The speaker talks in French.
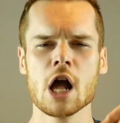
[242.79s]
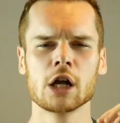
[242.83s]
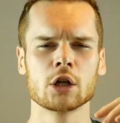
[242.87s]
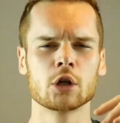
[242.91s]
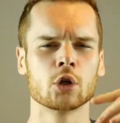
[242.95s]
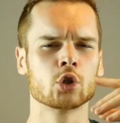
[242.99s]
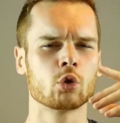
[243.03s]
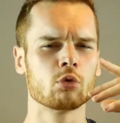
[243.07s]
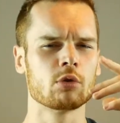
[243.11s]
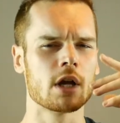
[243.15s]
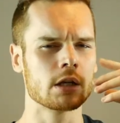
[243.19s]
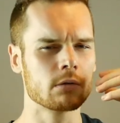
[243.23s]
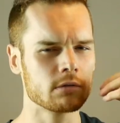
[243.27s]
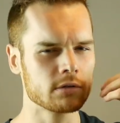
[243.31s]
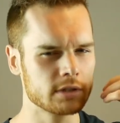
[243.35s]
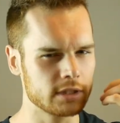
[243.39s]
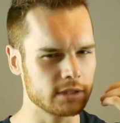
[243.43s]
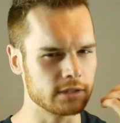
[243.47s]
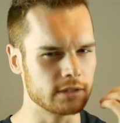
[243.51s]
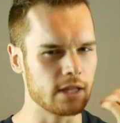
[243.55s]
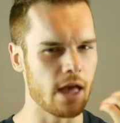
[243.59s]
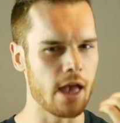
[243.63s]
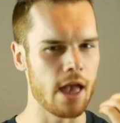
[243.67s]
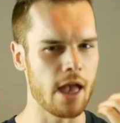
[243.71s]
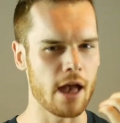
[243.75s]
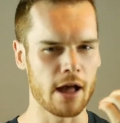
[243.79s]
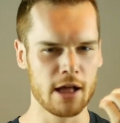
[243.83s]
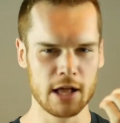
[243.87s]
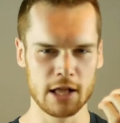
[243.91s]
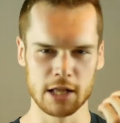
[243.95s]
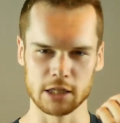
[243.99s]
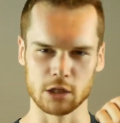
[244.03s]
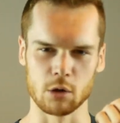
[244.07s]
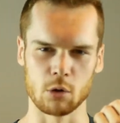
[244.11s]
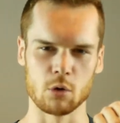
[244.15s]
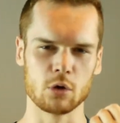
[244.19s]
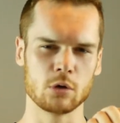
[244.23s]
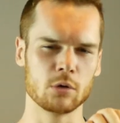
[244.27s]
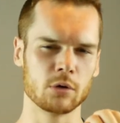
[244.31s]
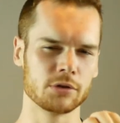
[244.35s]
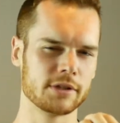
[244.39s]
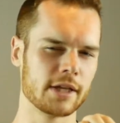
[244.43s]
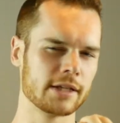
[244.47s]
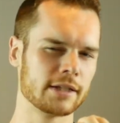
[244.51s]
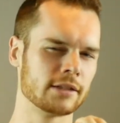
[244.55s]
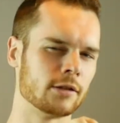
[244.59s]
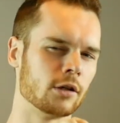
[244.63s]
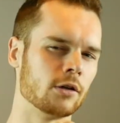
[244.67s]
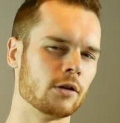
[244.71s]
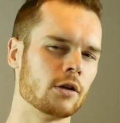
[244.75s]
quand on la considère dans le
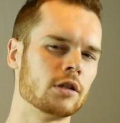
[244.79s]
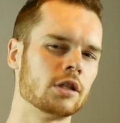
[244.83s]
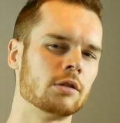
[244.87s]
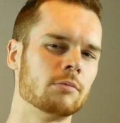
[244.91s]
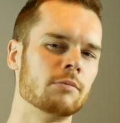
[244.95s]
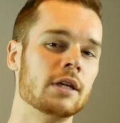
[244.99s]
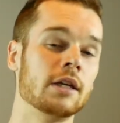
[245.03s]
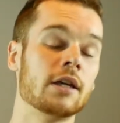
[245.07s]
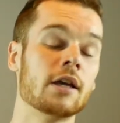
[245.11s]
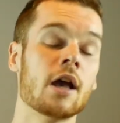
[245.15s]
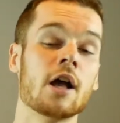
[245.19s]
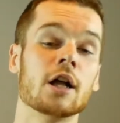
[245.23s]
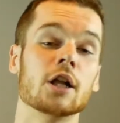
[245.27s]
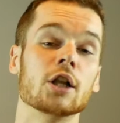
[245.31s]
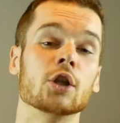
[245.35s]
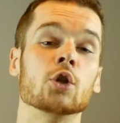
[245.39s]
contexte cosmique